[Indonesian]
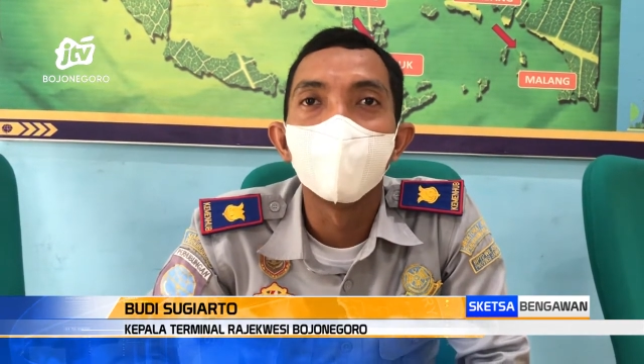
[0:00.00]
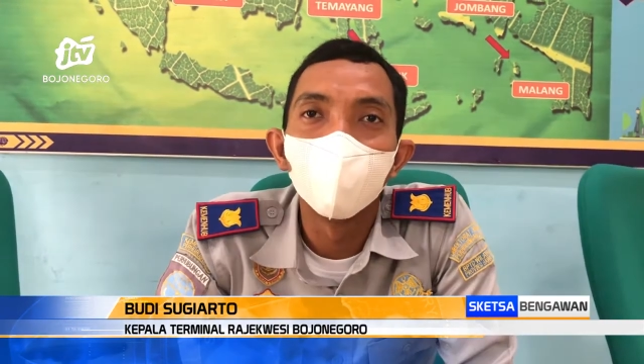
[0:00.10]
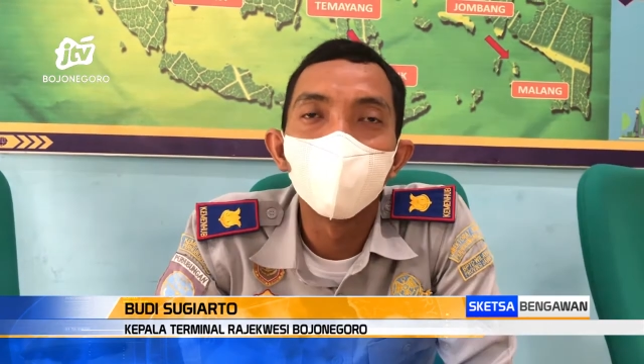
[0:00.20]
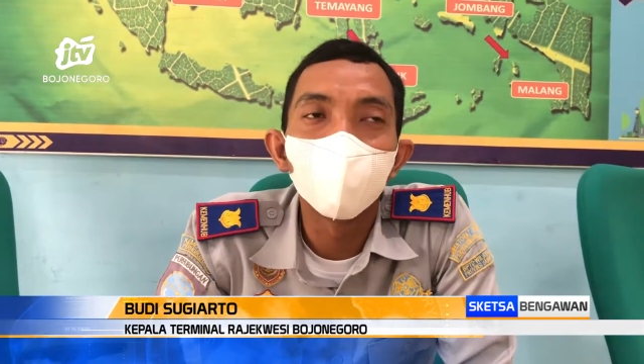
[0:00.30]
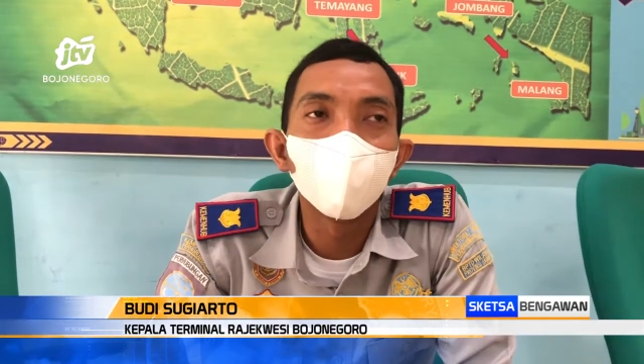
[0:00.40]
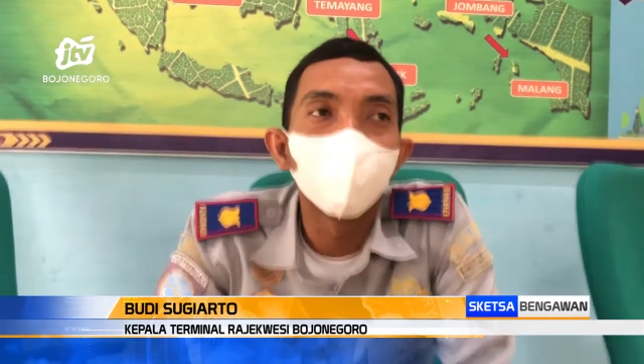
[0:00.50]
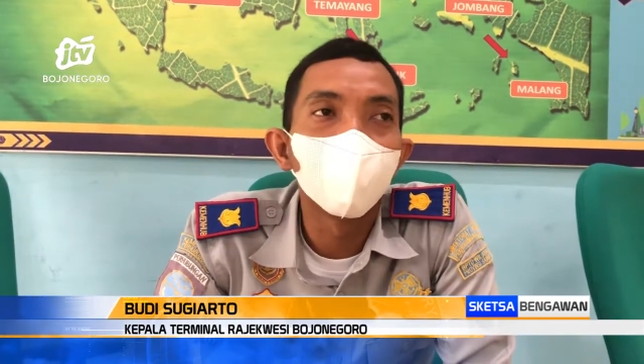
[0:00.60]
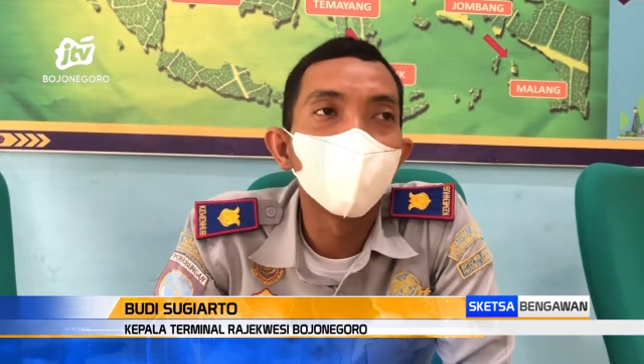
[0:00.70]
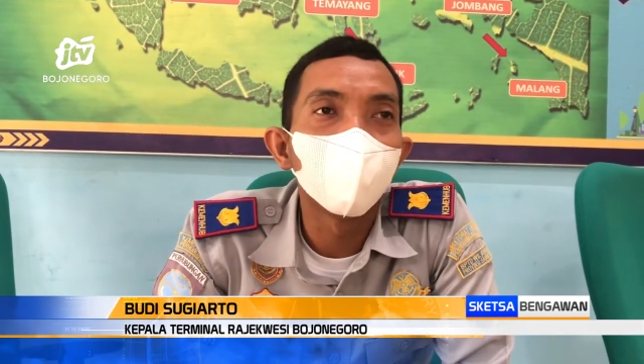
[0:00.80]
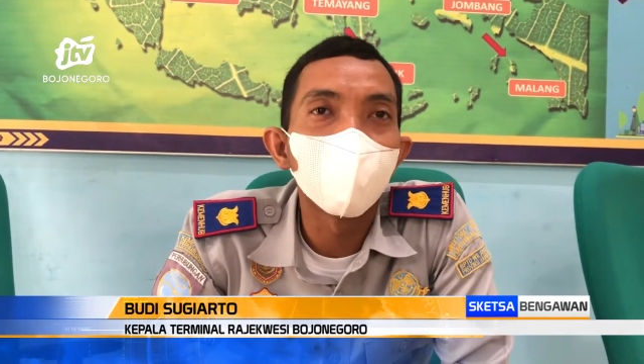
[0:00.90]
Untuk
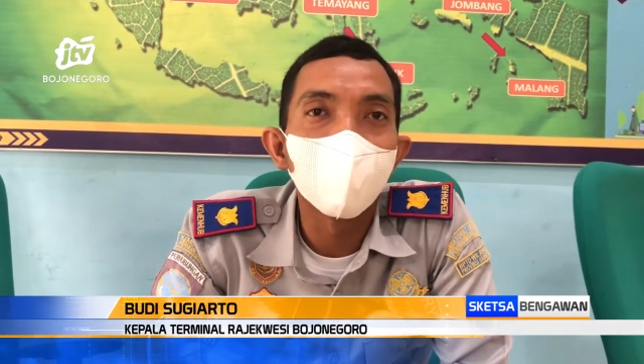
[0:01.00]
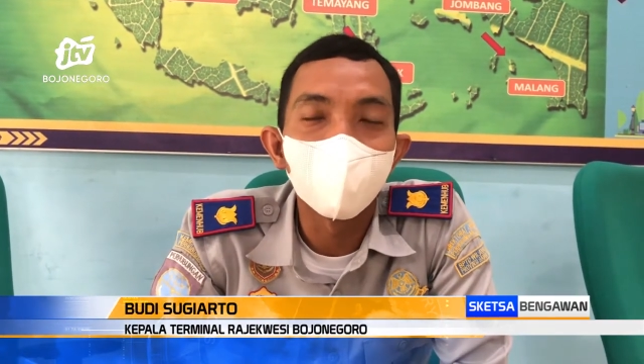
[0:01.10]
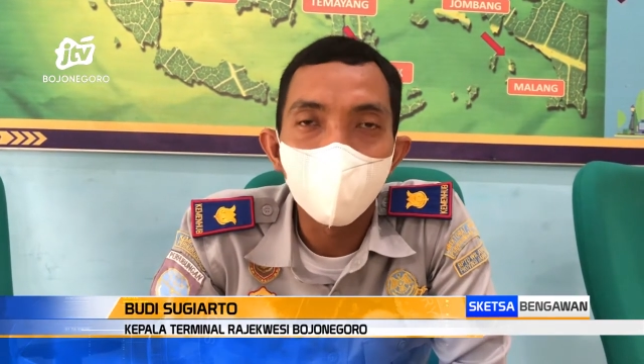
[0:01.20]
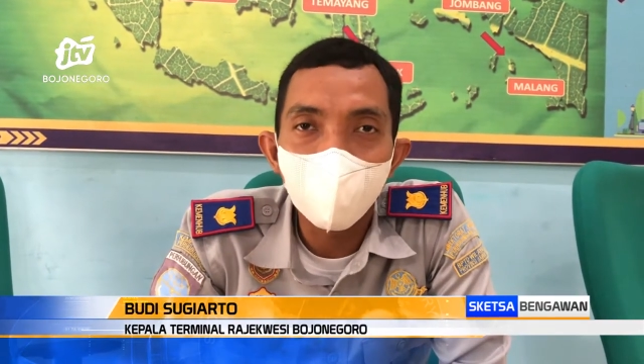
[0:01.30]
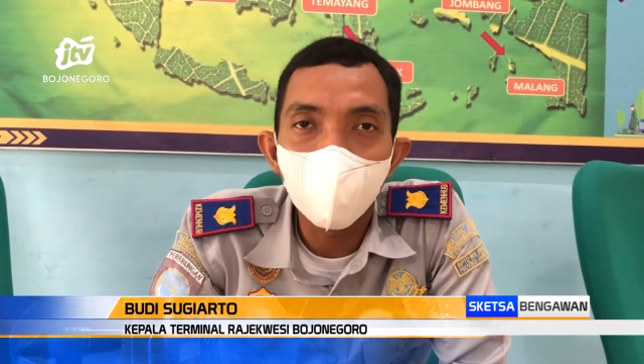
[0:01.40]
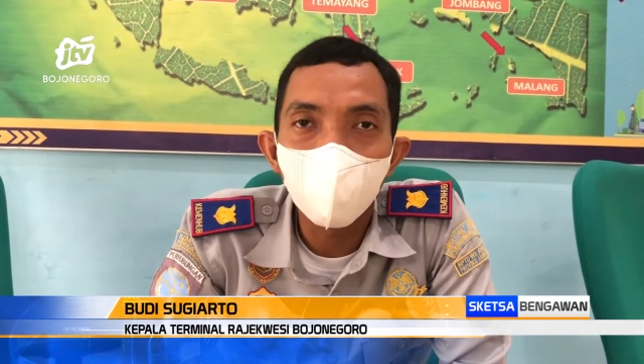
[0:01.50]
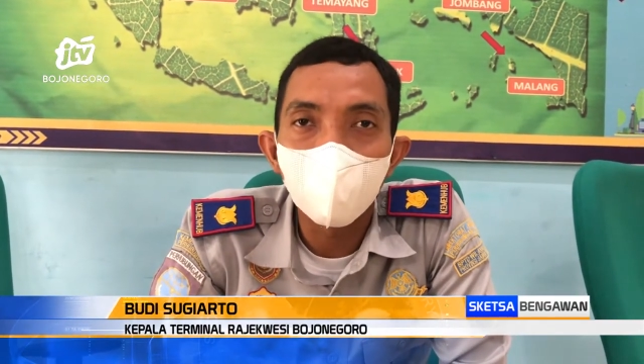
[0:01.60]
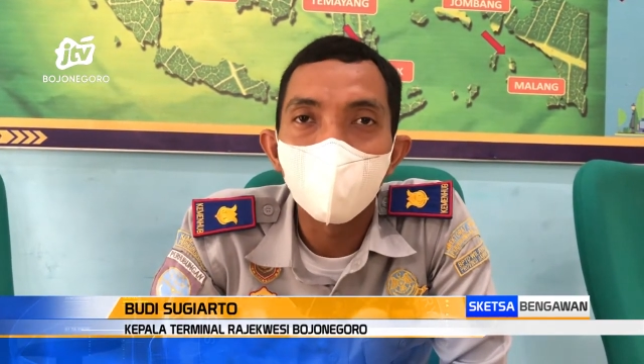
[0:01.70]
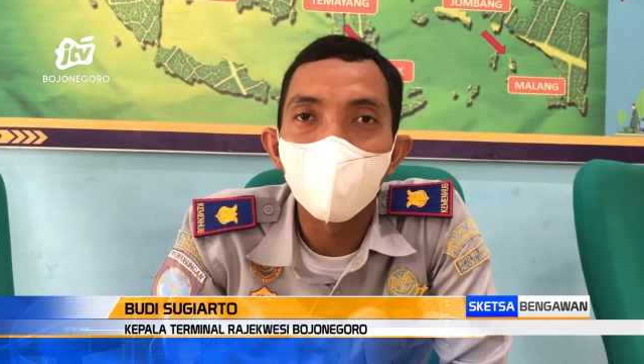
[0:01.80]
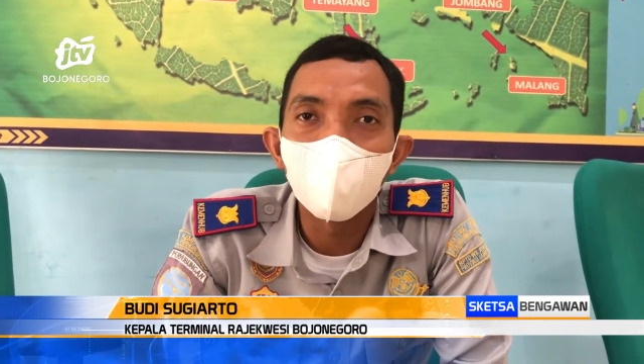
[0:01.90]
penumpangnya
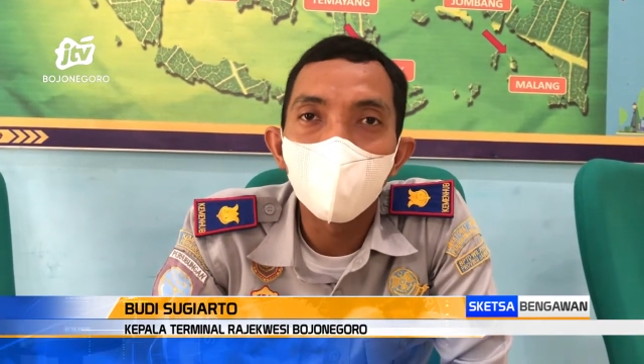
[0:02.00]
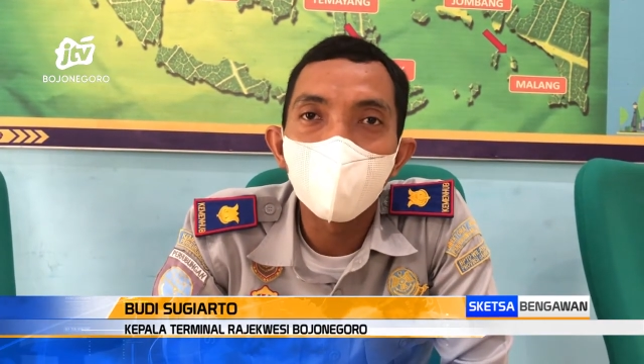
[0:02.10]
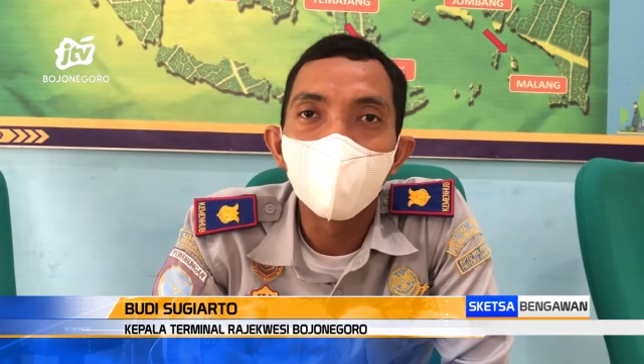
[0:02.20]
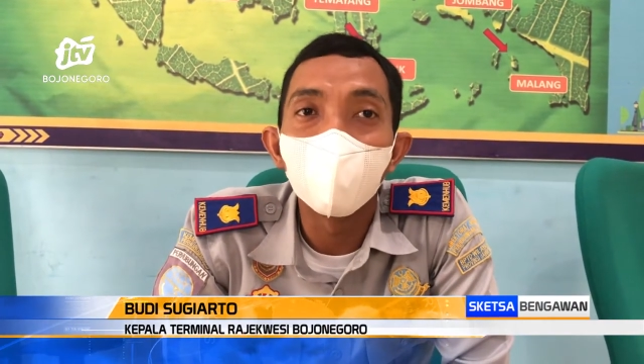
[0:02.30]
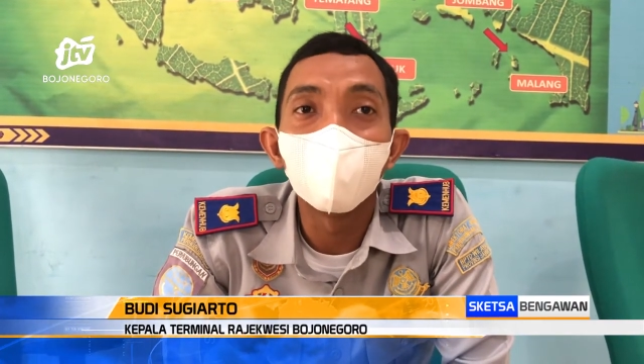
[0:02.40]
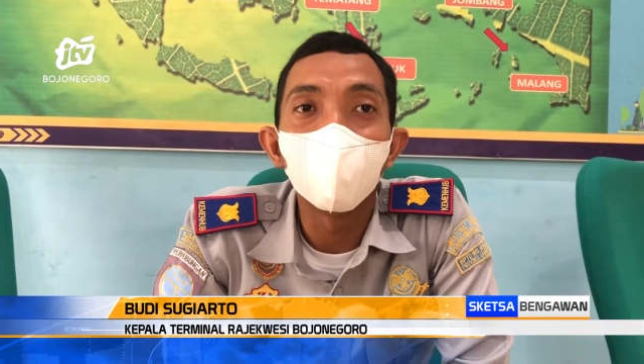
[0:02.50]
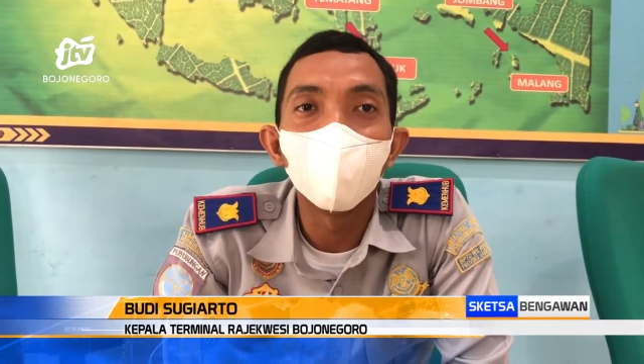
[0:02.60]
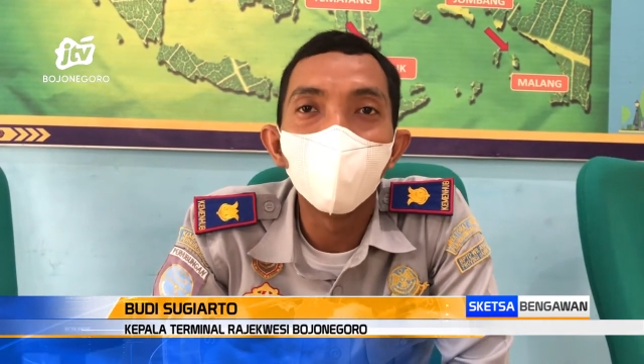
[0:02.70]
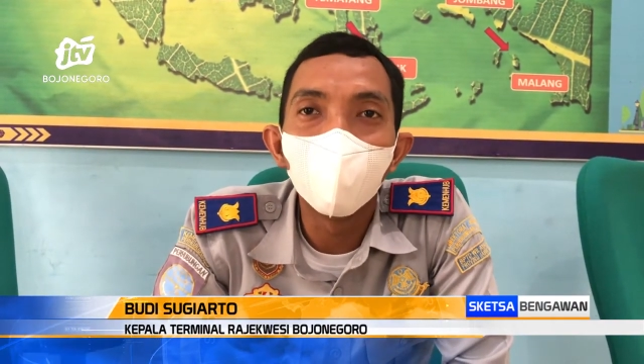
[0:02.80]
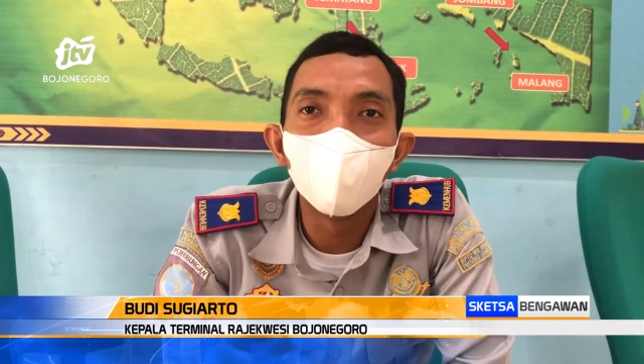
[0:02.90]
paling ramai hari
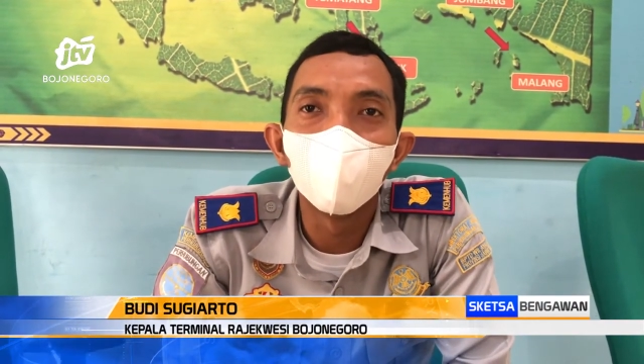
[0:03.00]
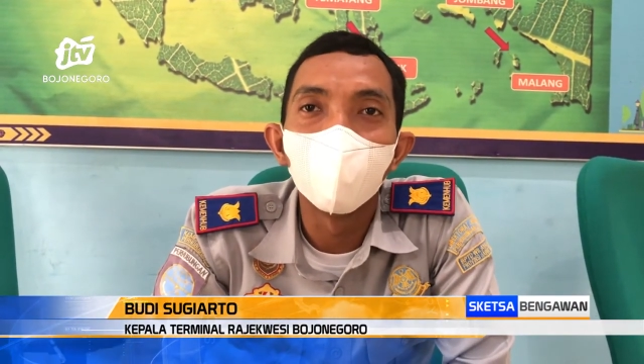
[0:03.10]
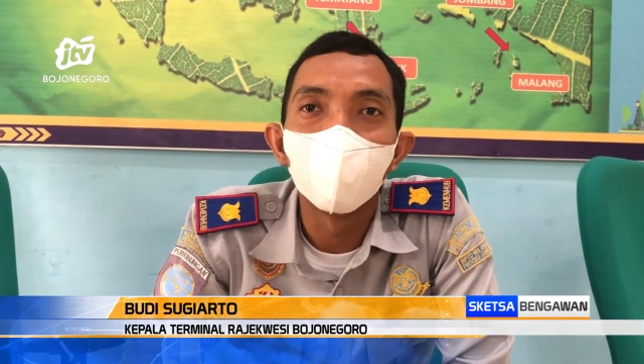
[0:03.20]
Minggu,